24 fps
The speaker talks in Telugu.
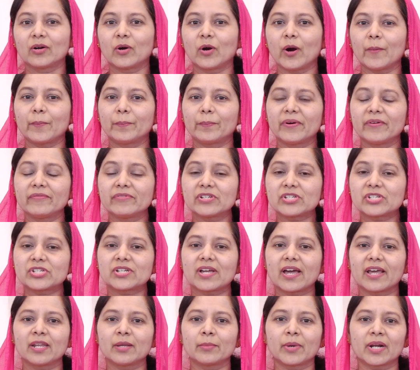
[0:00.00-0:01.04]
గొప్ప
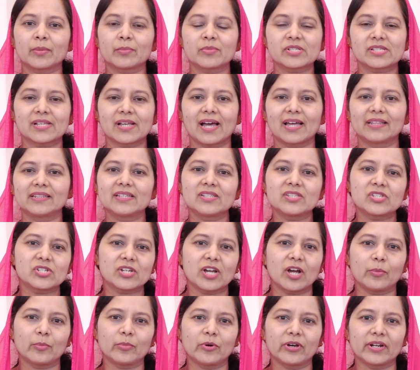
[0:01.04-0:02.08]
విషయాన్ని మనం
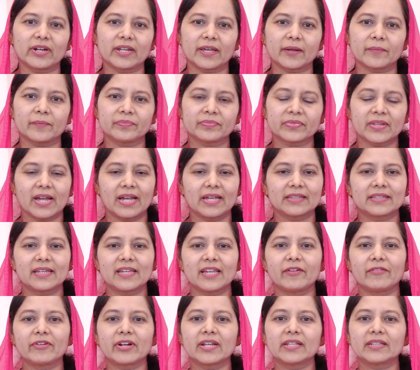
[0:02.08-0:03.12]
సాధించాము అని అయితే
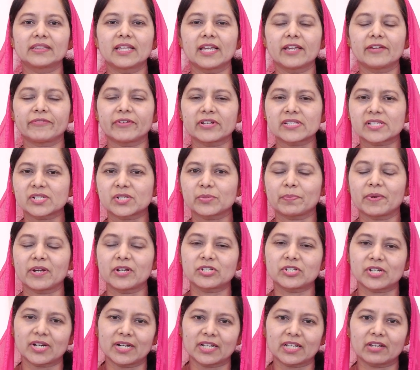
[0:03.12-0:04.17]
ఎవరైతే ఫస్ట్
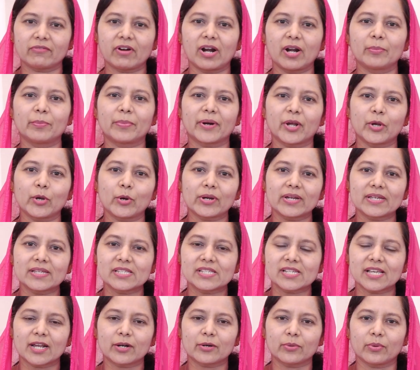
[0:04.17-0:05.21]
పేషెంట్కి వాళ్ళు
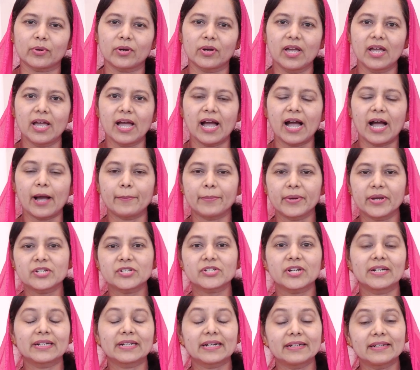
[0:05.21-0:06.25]
ప్రయోగించారో ఆ
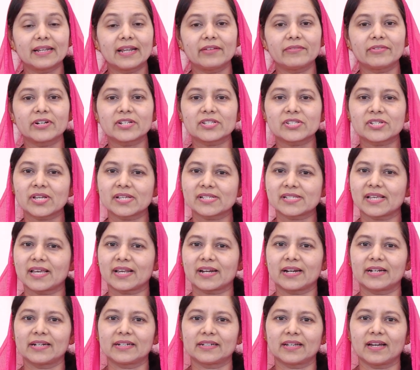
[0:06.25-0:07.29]
పేషెంట్కి డెలివరీ
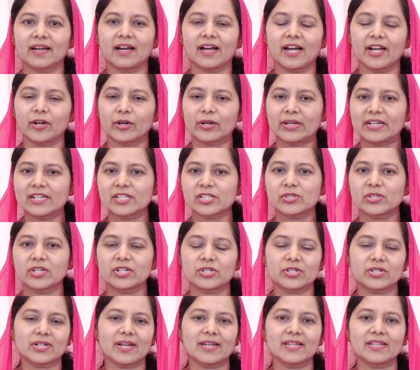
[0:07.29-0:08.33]
చేశారంట ఆ యొక్క
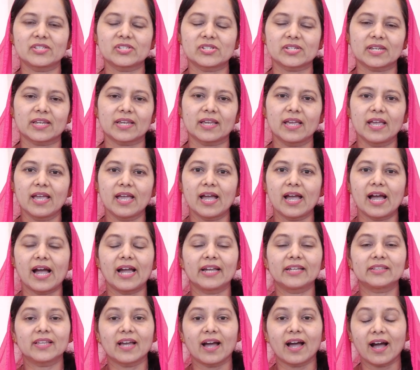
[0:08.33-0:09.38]
ఎనస్థేషియా ఇచ్చి
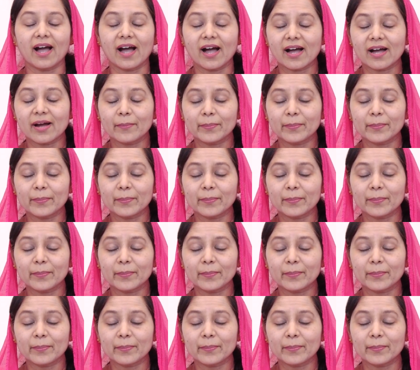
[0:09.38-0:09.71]
అయితే ఆ